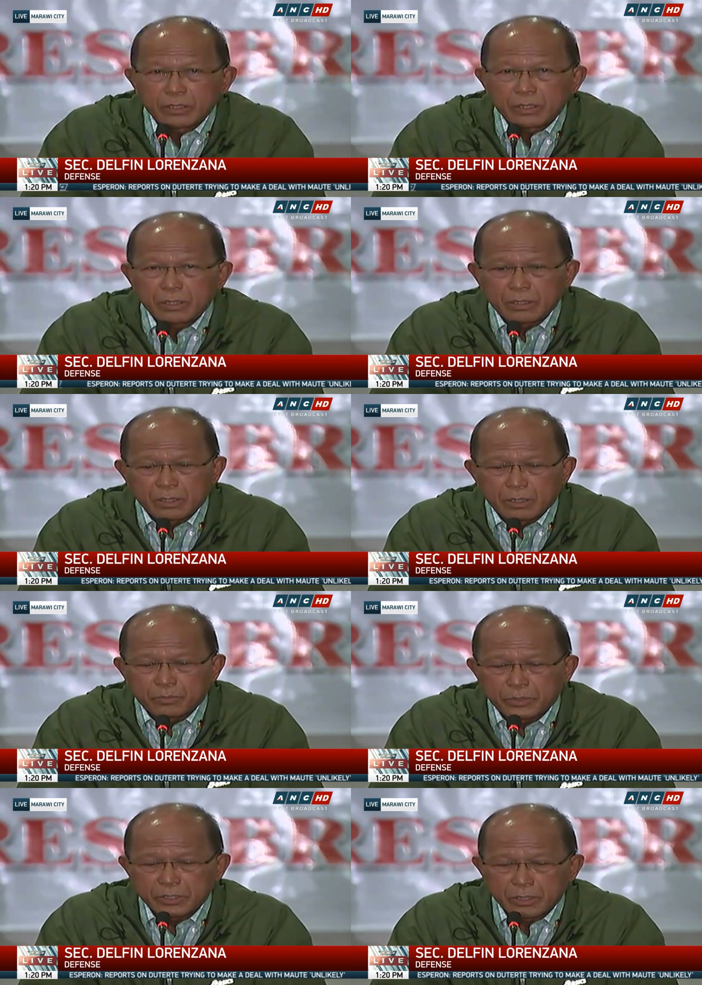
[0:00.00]
the uh,
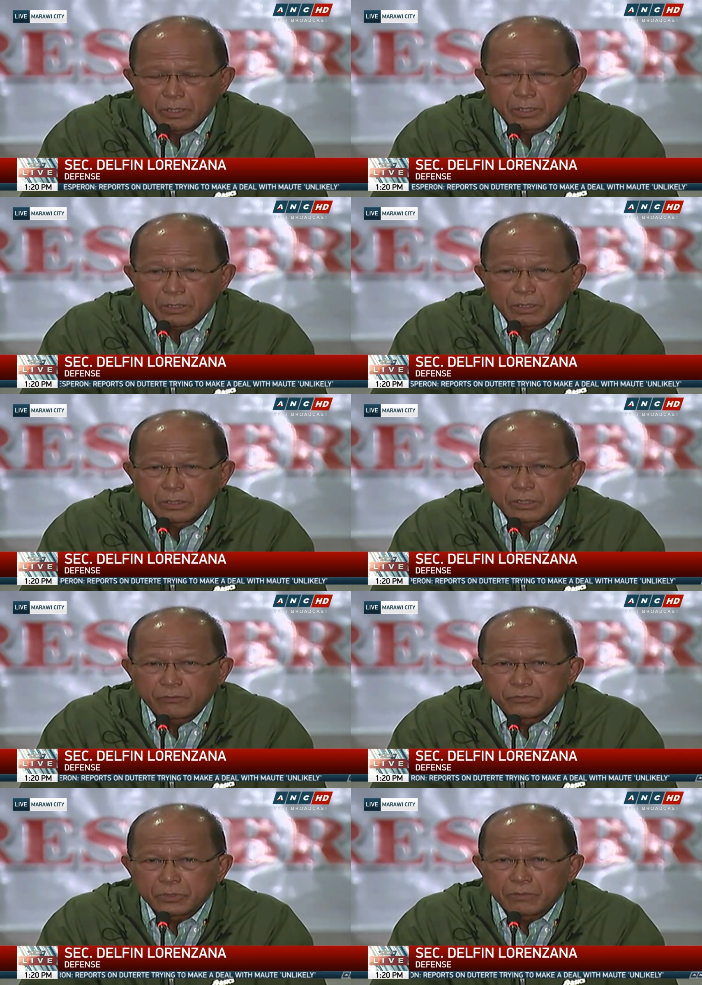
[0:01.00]
President
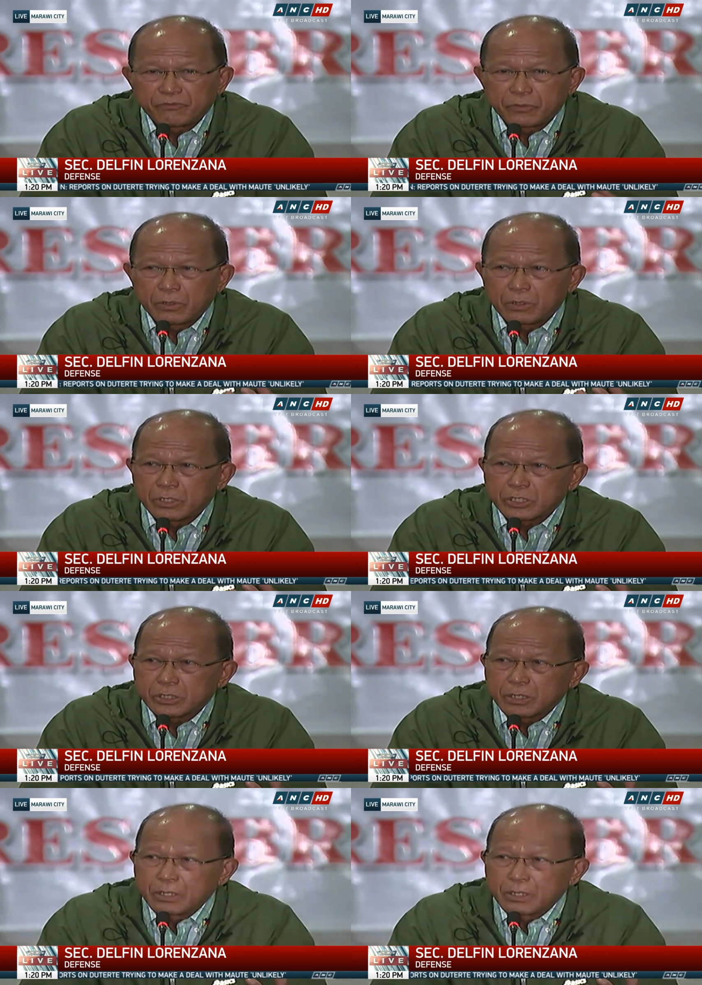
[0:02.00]
received some feelers